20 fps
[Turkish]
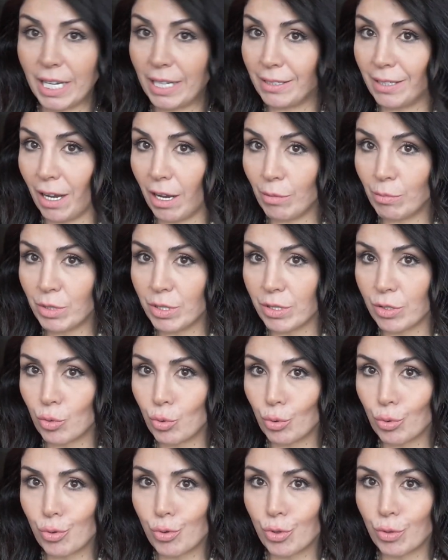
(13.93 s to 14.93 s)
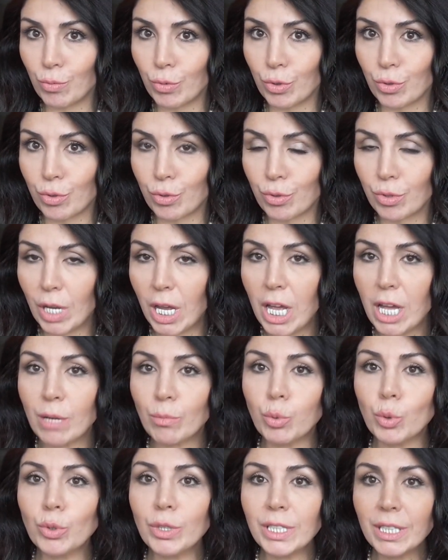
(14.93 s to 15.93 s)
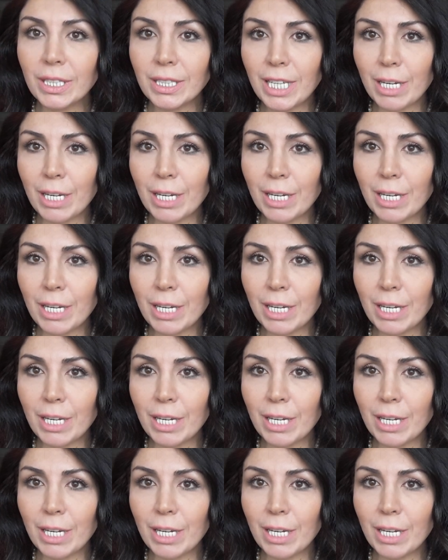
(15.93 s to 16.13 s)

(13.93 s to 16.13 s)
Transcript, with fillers: edamız, duruşumuz bunların